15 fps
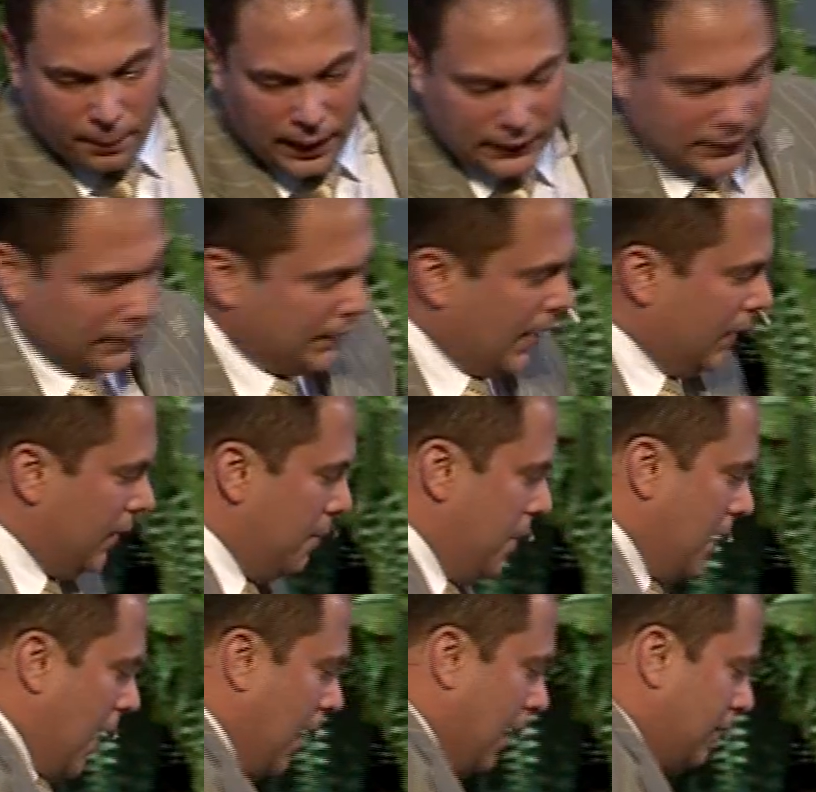para tratar de
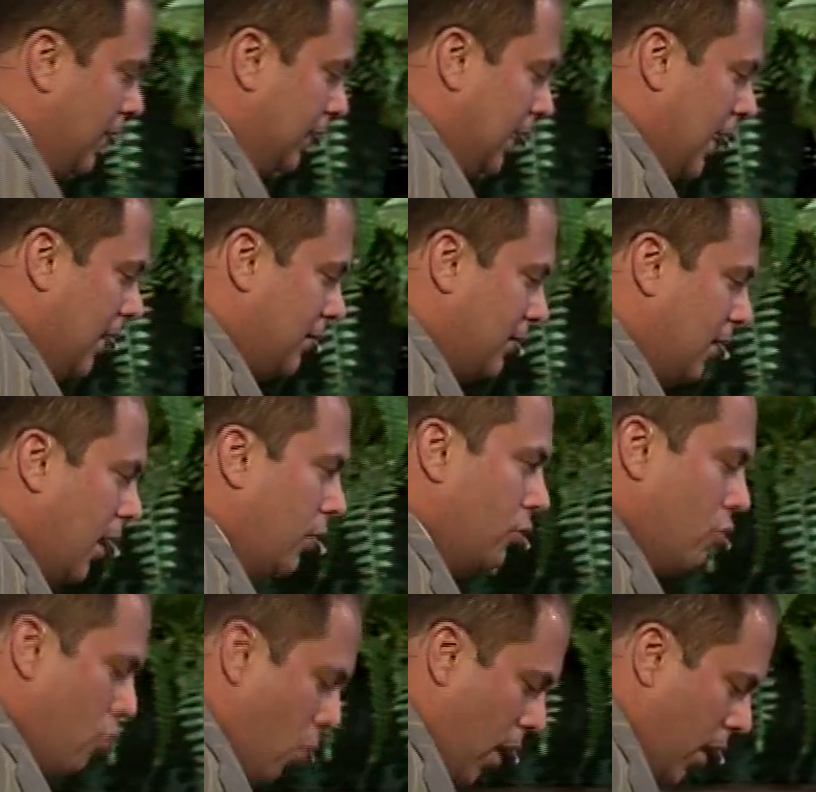mirar hacia atrás. En
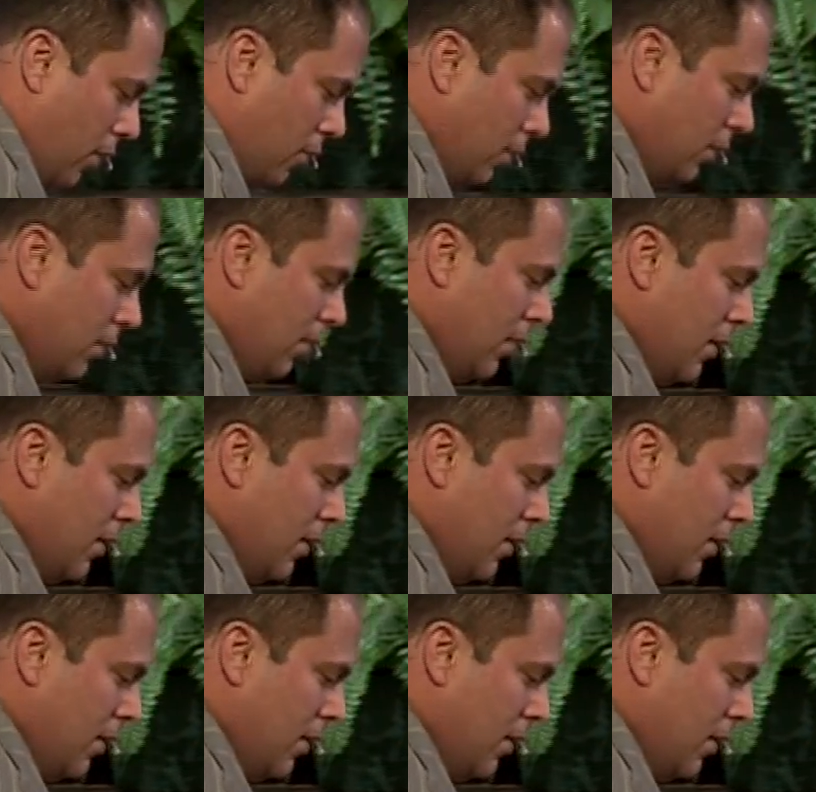un juego,